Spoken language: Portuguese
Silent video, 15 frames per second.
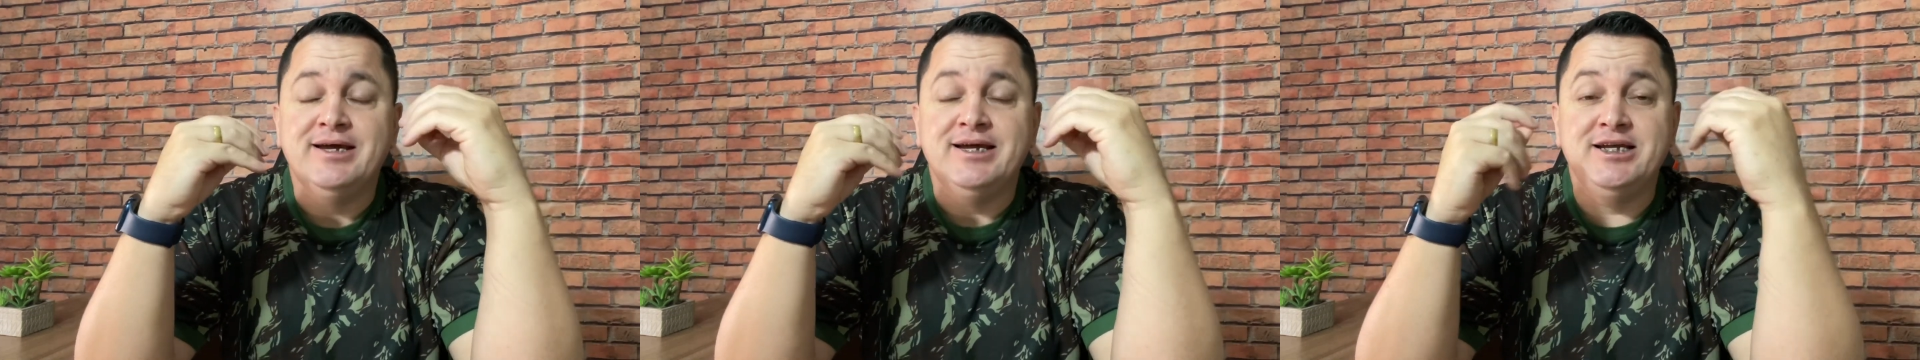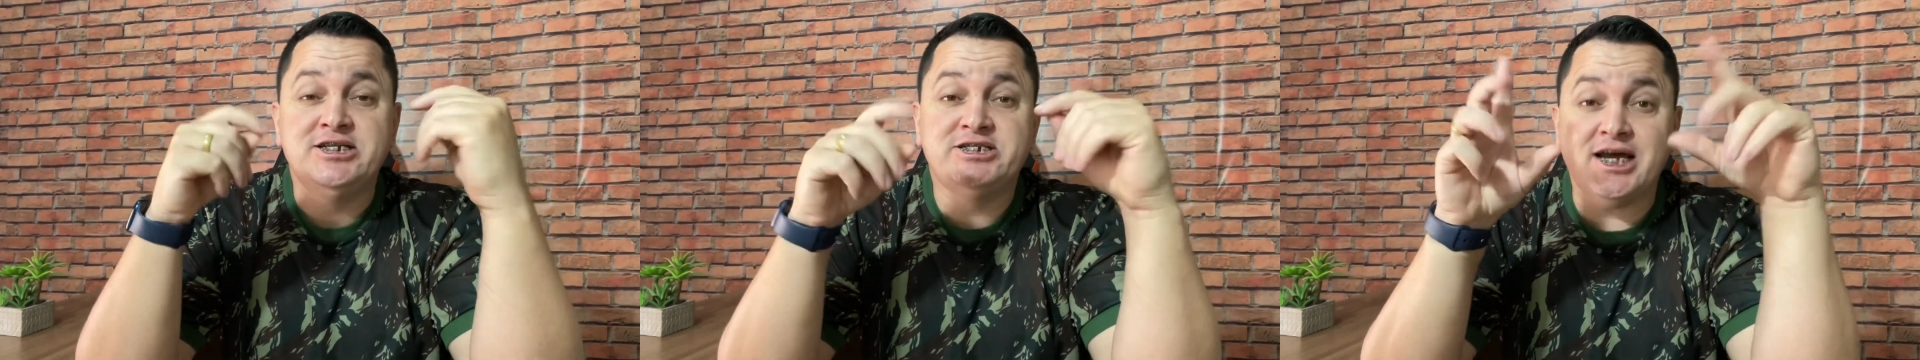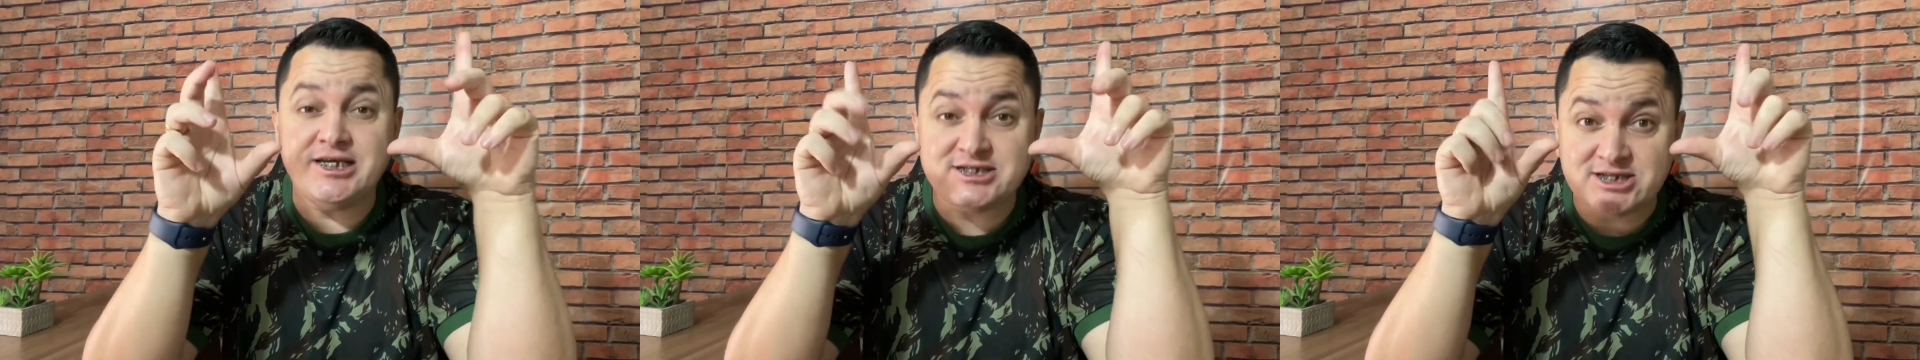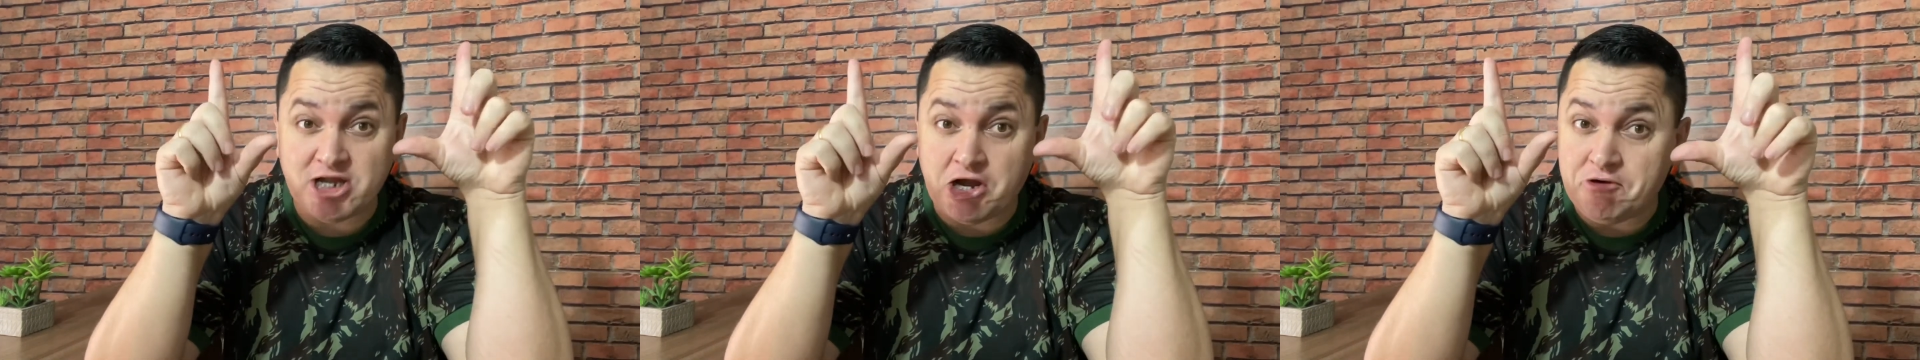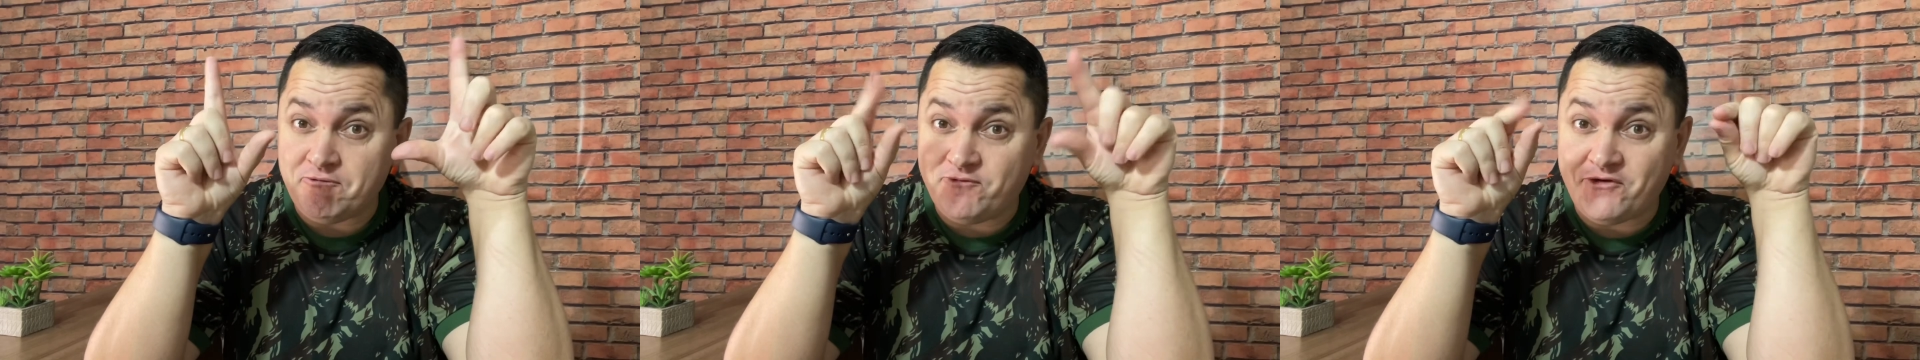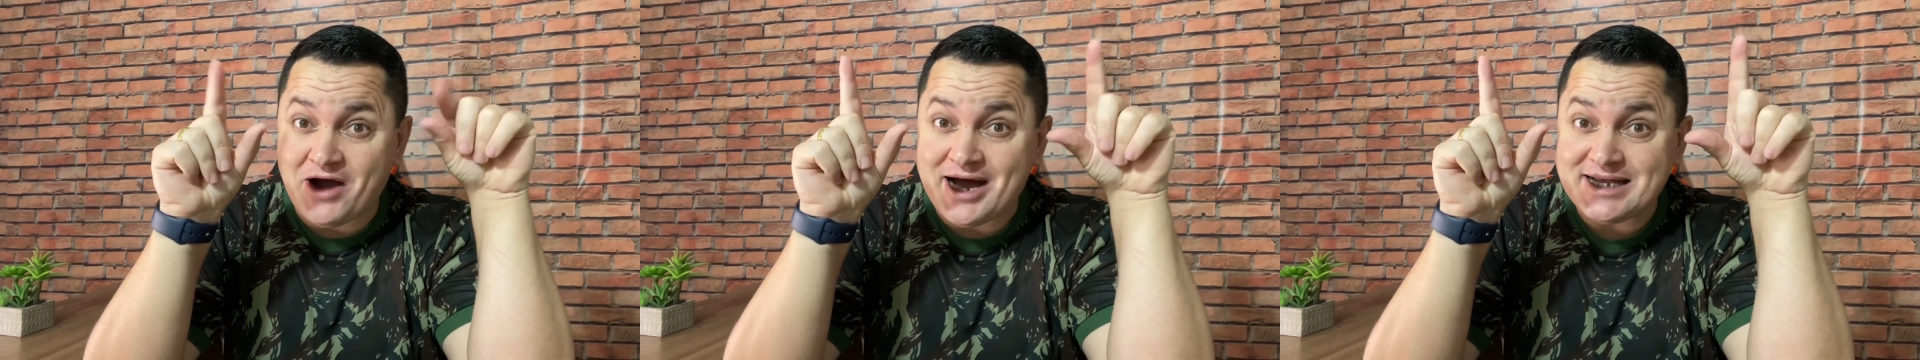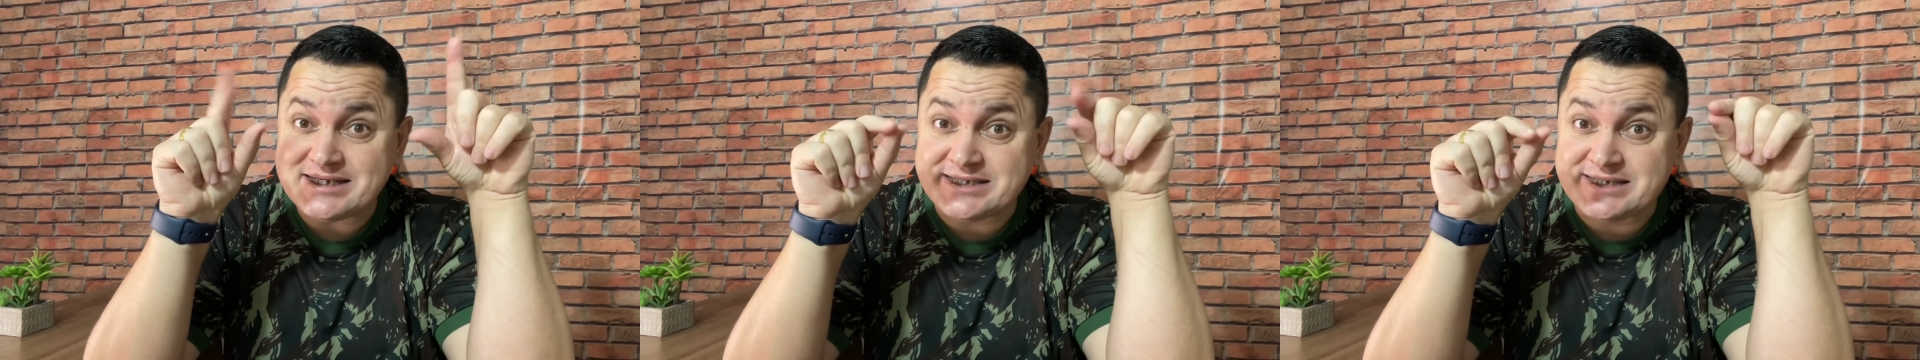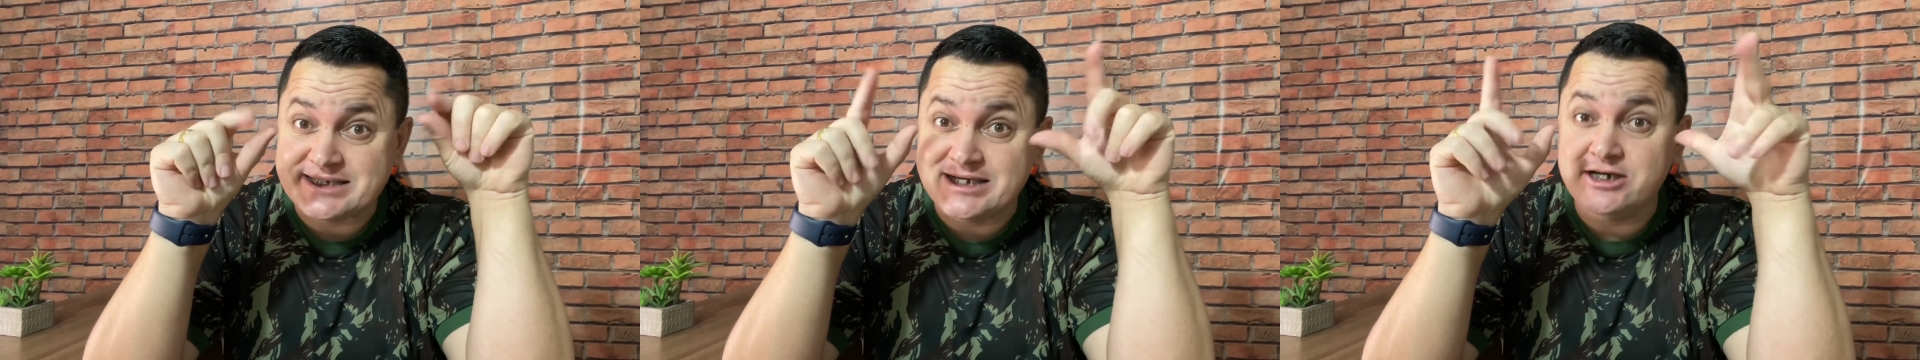e já está
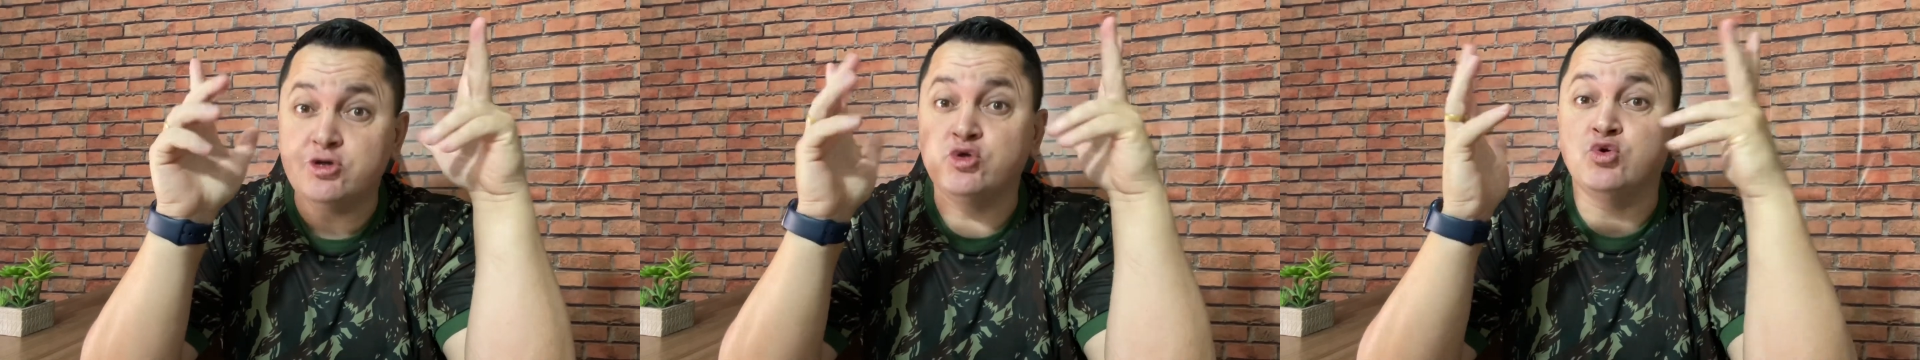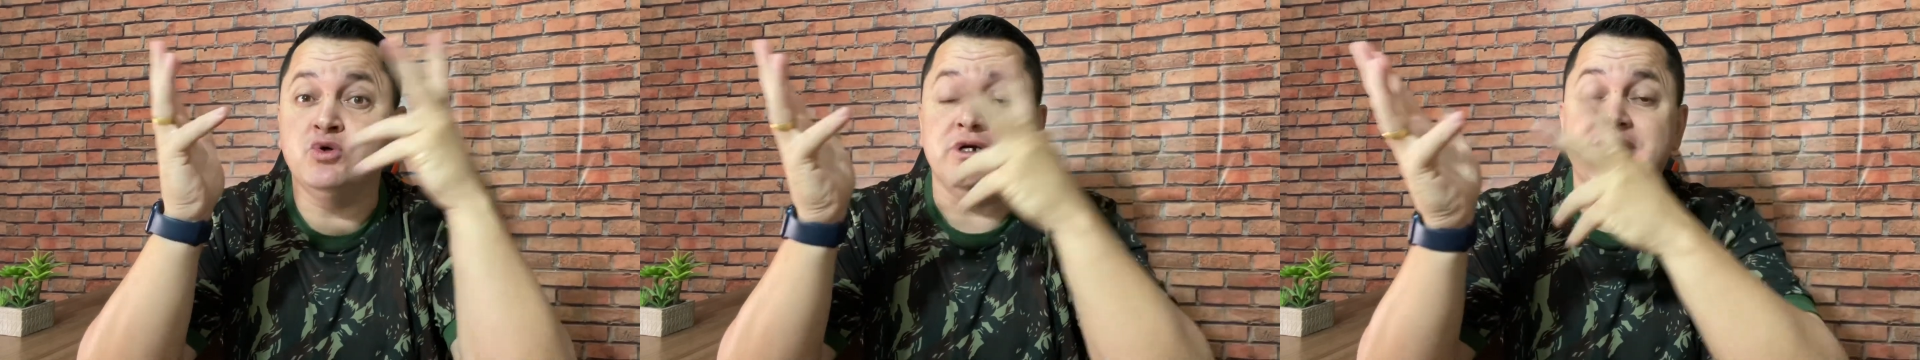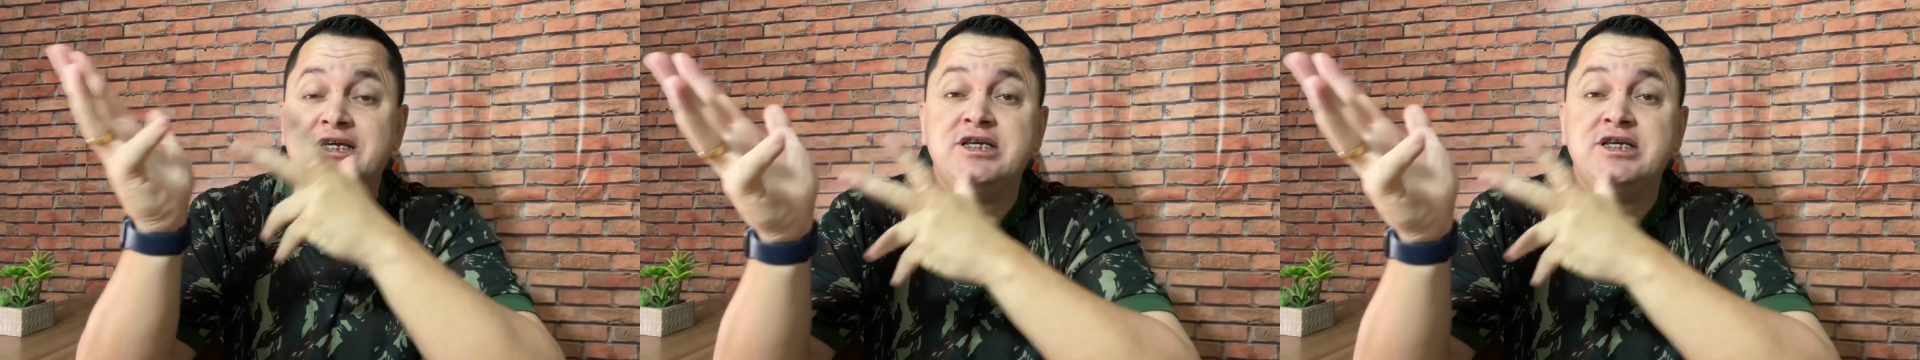vazando